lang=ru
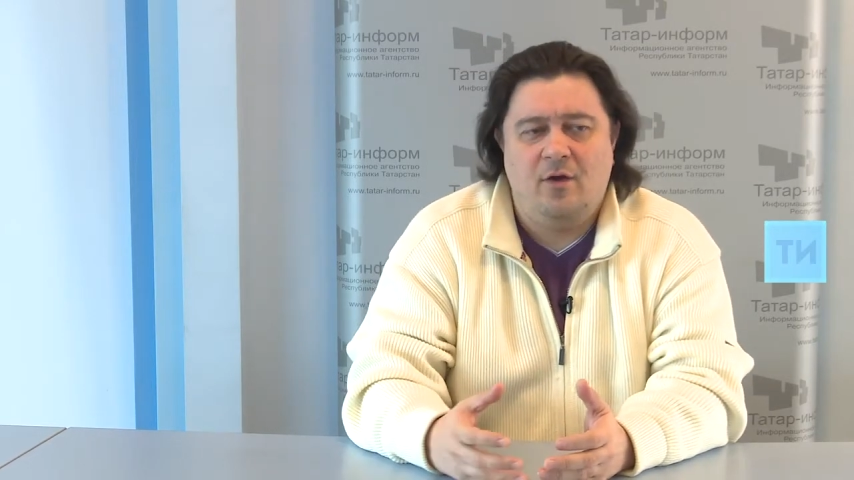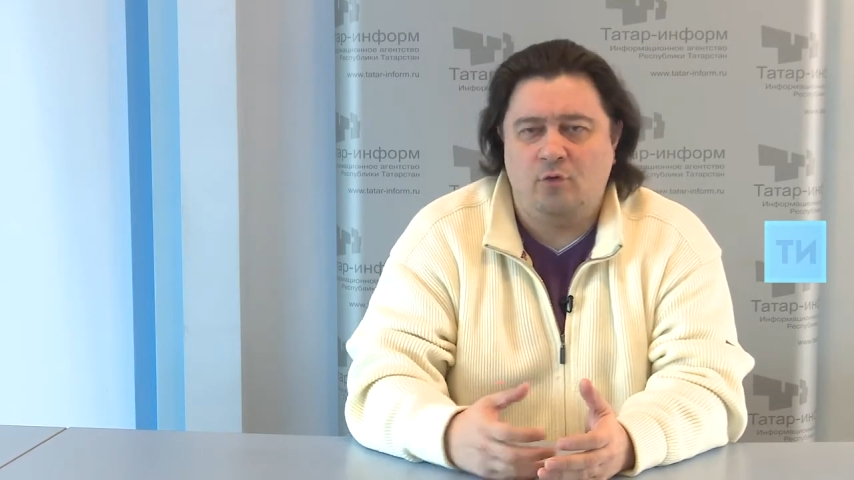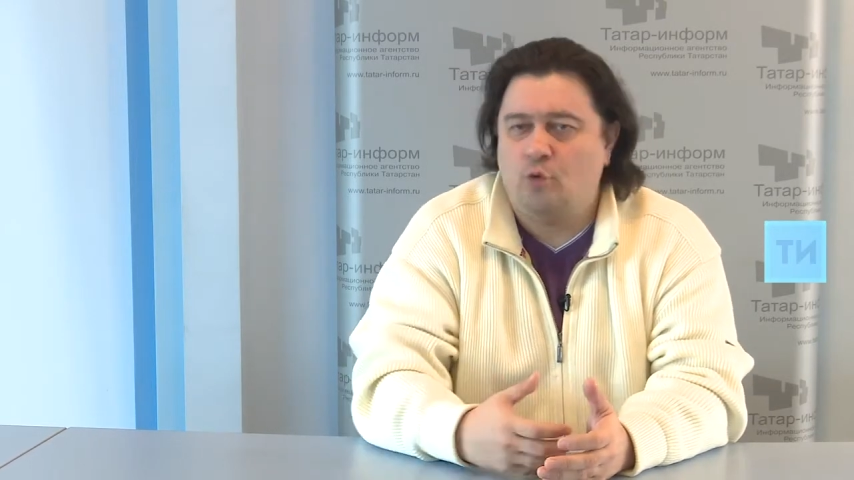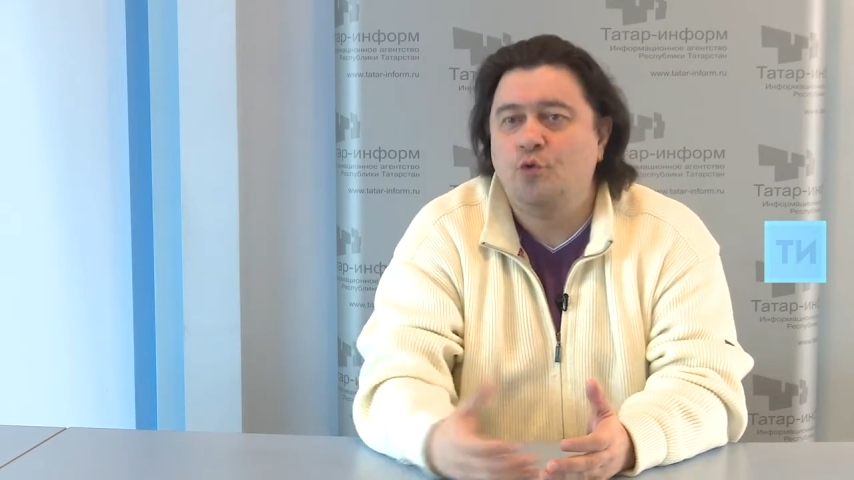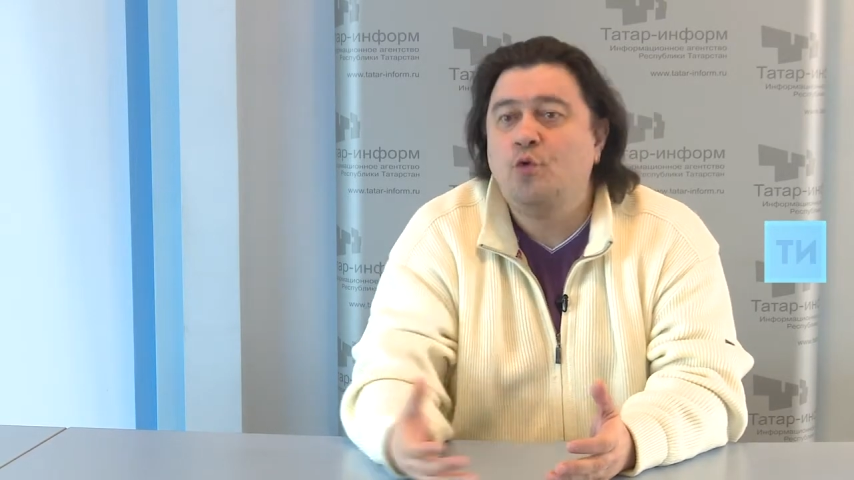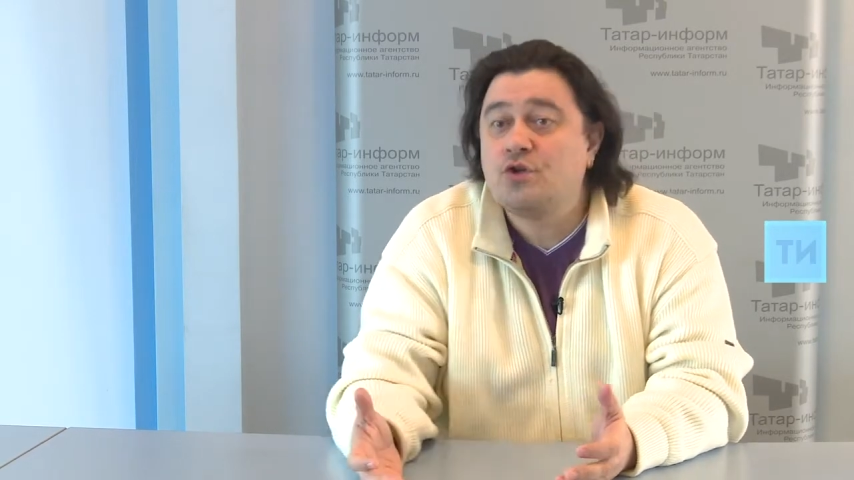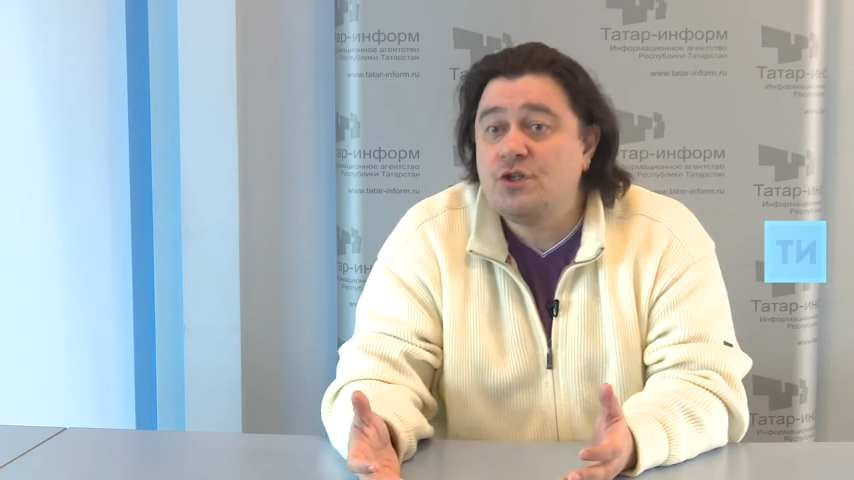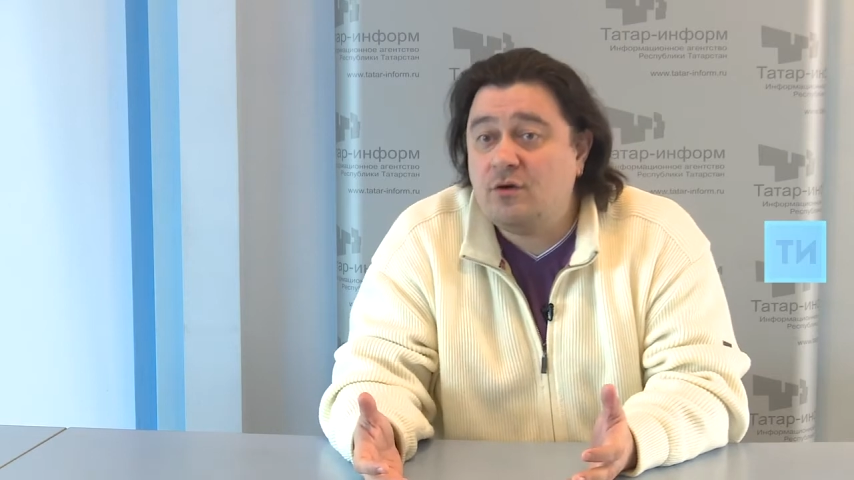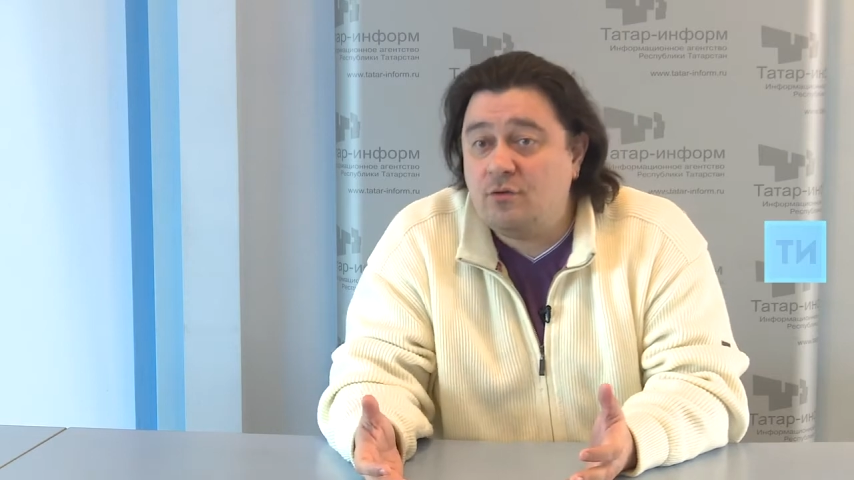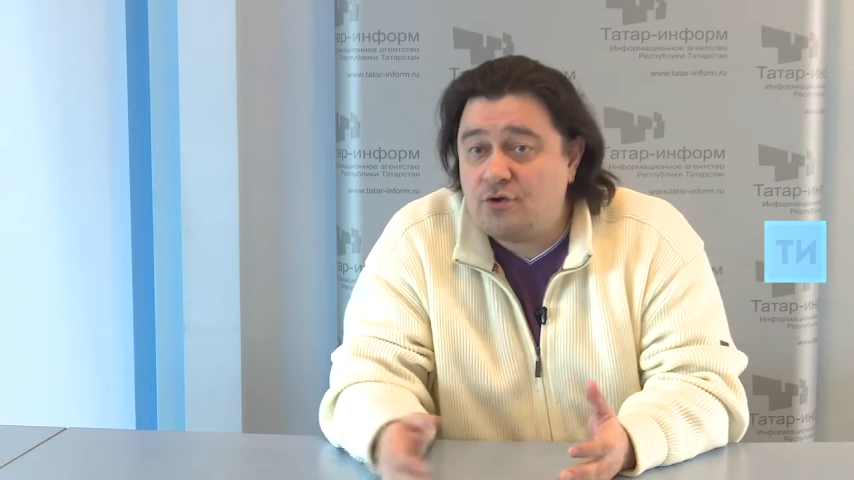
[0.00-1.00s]
Он
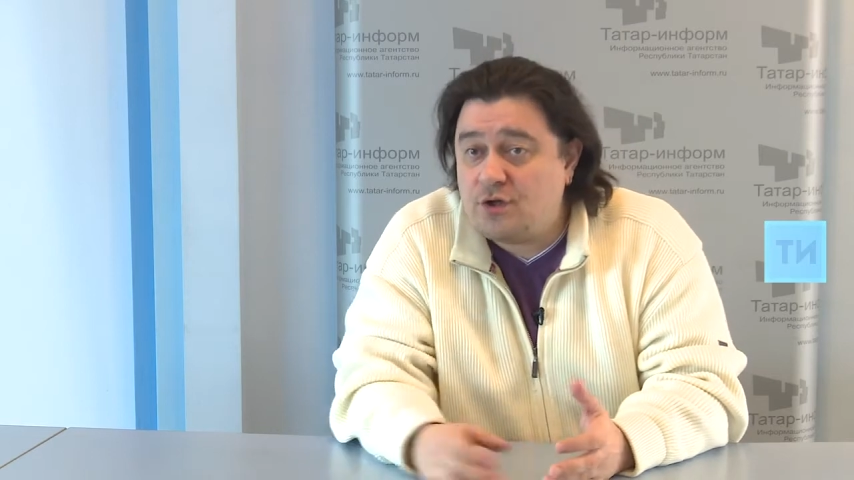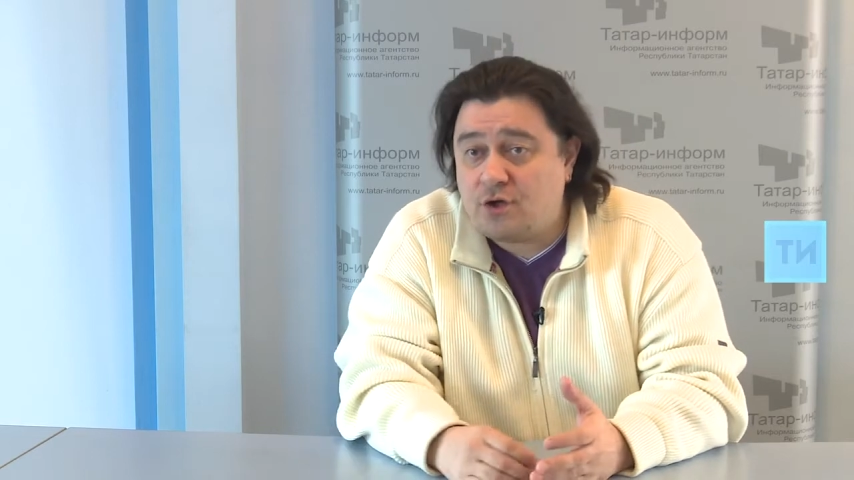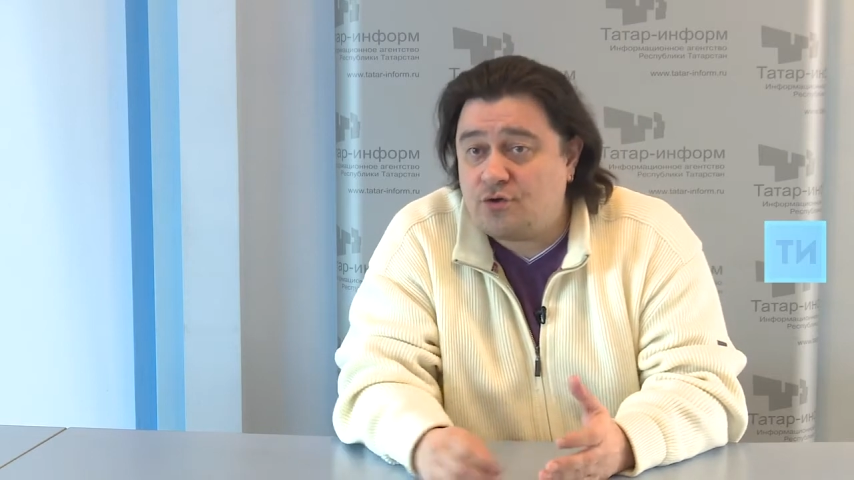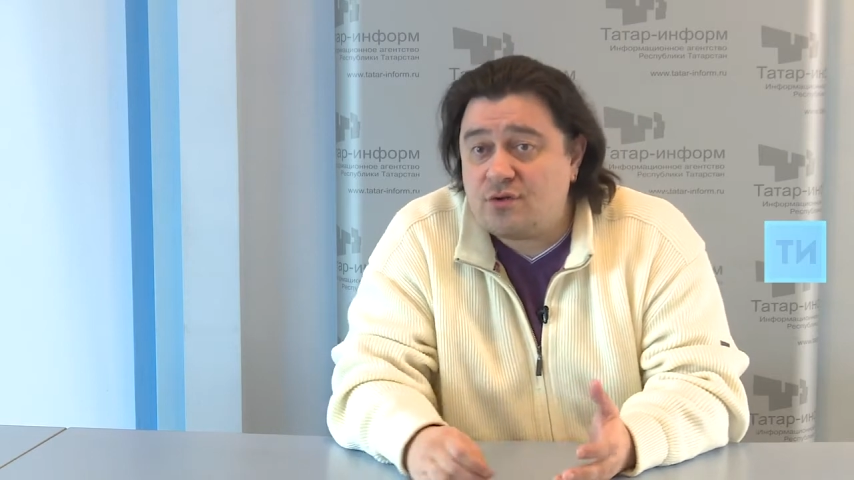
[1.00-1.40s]
художник, он очень хорошо